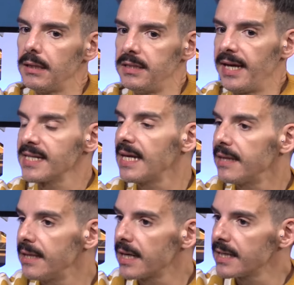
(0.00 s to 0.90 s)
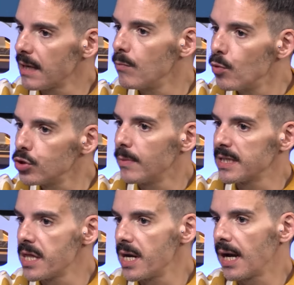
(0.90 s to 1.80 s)
llegues a entender que están mucho
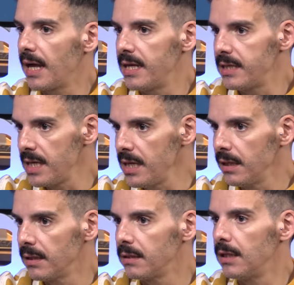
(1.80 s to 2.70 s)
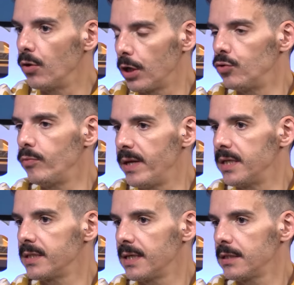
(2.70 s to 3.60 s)
más cerca de ti de lo que tú
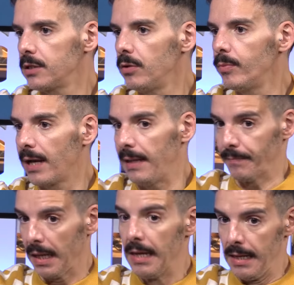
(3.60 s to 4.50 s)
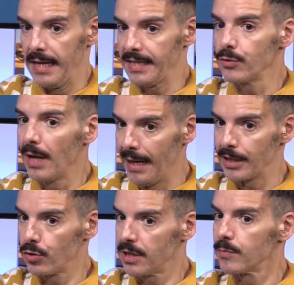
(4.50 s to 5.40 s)
piensas, ¿no? Porque esa es una de
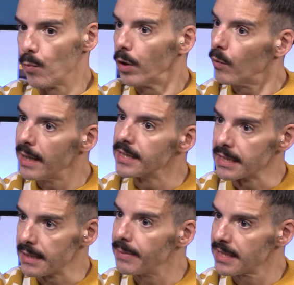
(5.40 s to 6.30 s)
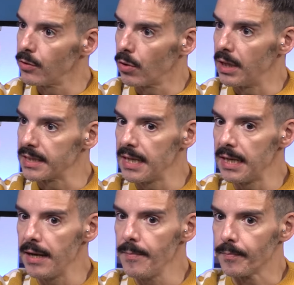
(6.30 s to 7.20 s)
las cosas muy guays que están pasando con la
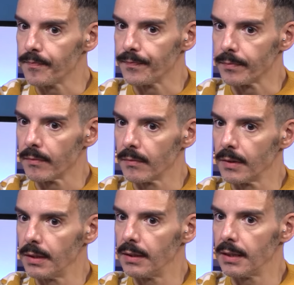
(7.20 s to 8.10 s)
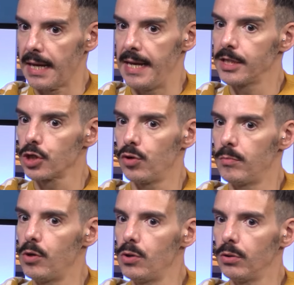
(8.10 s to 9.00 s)
serie, que es
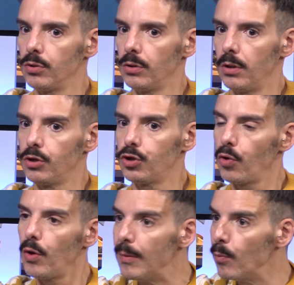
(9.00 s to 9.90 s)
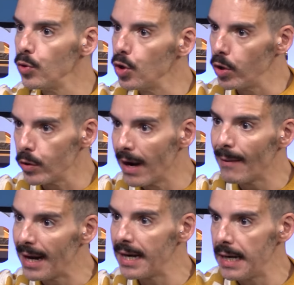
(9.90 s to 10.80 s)
como todo el mundo de
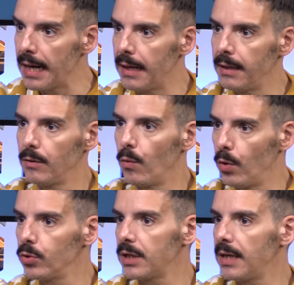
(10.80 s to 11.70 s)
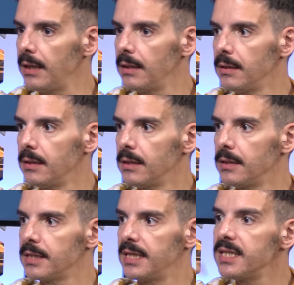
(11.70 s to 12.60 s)
una manera u otra
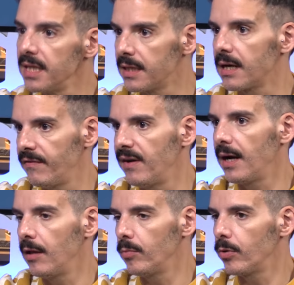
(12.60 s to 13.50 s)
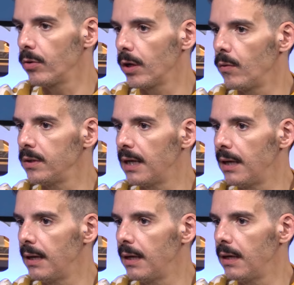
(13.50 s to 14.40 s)
se siente reflejado por lo que cuenta
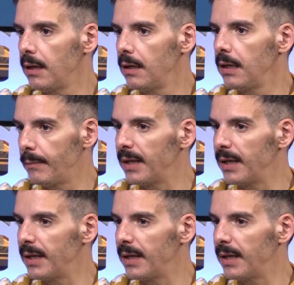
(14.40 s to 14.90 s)
la,